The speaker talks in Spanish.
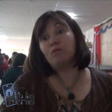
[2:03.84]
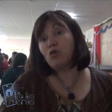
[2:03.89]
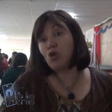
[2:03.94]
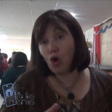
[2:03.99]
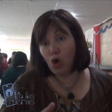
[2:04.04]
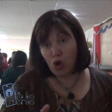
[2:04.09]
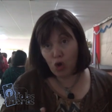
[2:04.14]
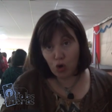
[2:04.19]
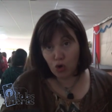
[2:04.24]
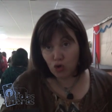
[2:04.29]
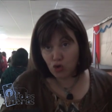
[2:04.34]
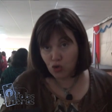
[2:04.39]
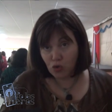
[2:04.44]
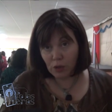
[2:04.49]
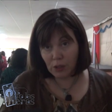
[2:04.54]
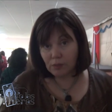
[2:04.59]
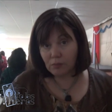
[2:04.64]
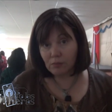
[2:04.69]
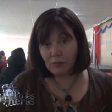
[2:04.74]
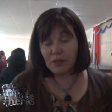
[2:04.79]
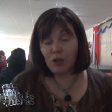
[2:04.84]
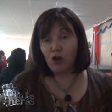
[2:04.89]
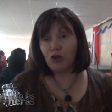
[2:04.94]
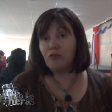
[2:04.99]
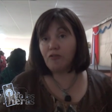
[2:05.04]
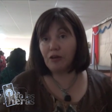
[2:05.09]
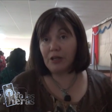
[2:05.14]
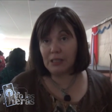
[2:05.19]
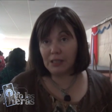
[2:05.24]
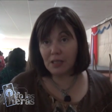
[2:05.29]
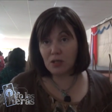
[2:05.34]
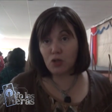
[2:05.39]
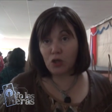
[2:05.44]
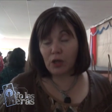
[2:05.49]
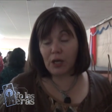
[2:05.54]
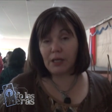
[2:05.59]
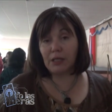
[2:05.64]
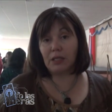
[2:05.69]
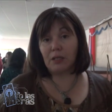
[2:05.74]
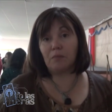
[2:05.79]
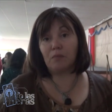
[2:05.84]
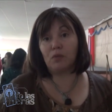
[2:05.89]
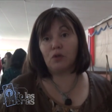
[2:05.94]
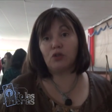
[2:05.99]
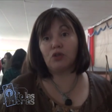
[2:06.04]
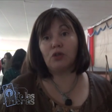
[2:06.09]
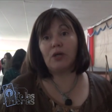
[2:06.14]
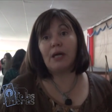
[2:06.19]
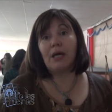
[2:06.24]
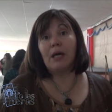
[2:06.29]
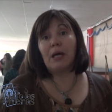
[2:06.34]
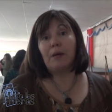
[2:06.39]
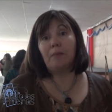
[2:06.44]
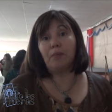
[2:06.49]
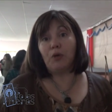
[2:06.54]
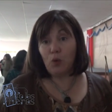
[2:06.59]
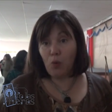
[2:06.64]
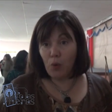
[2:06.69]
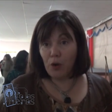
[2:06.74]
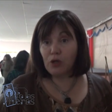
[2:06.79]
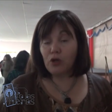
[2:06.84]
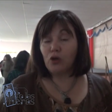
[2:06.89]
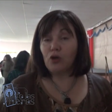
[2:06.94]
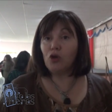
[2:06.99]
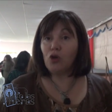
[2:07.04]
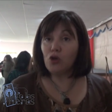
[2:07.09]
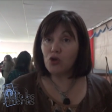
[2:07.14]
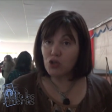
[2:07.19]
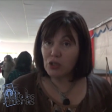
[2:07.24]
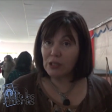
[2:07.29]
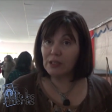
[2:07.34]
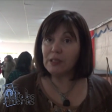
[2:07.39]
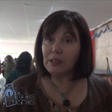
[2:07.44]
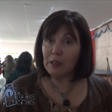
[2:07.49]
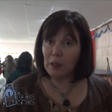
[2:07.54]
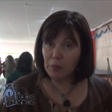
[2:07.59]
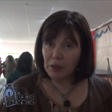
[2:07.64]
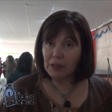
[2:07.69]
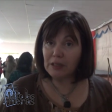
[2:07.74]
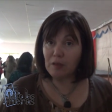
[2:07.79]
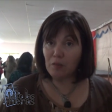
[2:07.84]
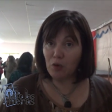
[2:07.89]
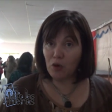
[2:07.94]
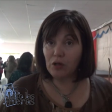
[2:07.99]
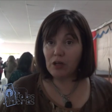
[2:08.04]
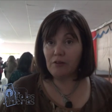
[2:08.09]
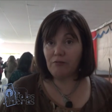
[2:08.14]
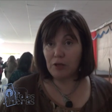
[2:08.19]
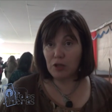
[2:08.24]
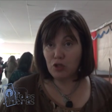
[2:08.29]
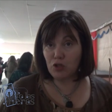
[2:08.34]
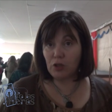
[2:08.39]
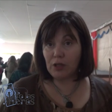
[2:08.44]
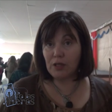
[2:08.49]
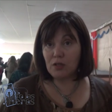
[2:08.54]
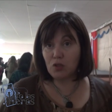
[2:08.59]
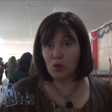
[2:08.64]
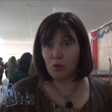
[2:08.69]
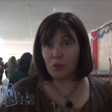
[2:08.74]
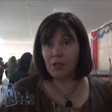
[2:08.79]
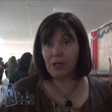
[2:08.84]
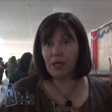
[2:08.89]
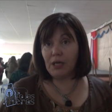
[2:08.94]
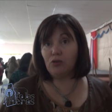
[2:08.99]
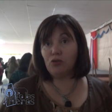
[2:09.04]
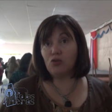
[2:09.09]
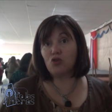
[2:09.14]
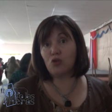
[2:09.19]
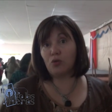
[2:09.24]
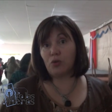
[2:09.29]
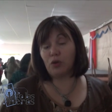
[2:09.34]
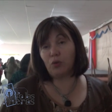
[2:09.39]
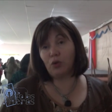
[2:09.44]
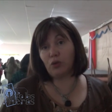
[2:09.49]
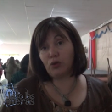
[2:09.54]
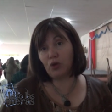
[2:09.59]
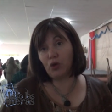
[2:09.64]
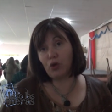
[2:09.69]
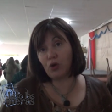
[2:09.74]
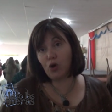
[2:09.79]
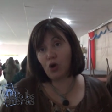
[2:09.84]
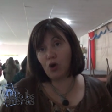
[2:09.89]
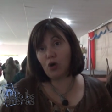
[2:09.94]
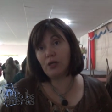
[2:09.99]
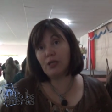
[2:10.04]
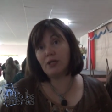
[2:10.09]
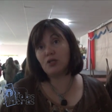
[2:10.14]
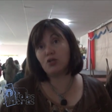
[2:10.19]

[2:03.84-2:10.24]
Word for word: todos, en los diferentes organismos. Pero bueno, los docentes también tenemos que reflexionar sobre esto, sobre nuestro rol